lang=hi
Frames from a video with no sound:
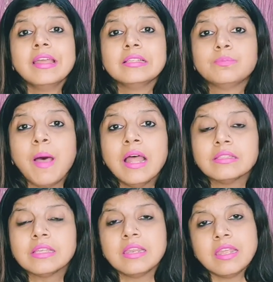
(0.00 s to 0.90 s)
इस बात
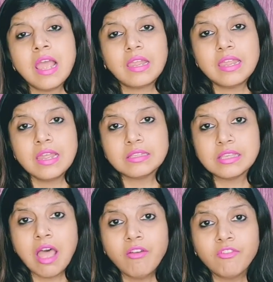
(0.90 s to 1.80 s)
से निया की ये
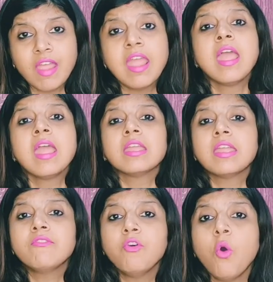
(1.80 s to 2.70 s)
साफ है
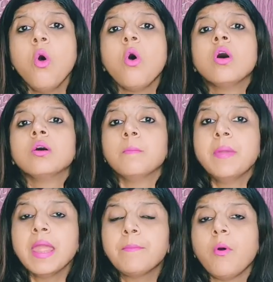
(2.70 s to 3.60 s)
कि वो
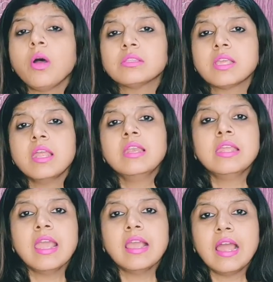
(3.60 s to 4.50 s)
बिग बॉस के
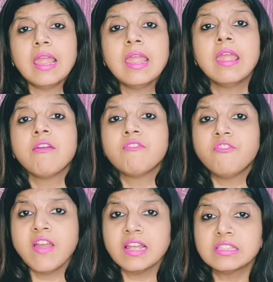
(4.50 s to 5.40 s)
लिए गए
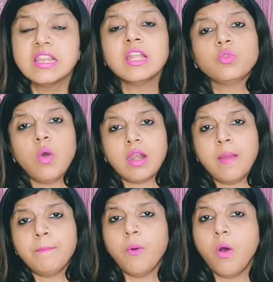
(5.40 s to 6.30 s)
फैसले द्वारा
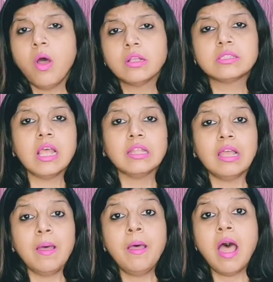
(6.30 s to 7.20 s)
बहुत
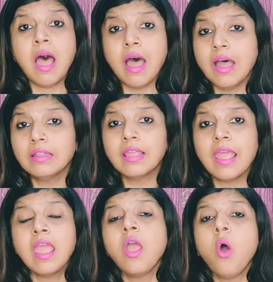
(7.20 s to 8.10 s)
ज्यादा आहत
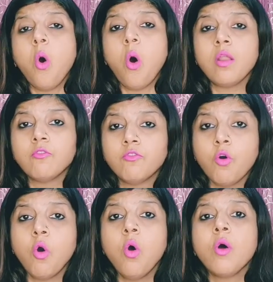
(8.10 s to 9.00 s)
है और वो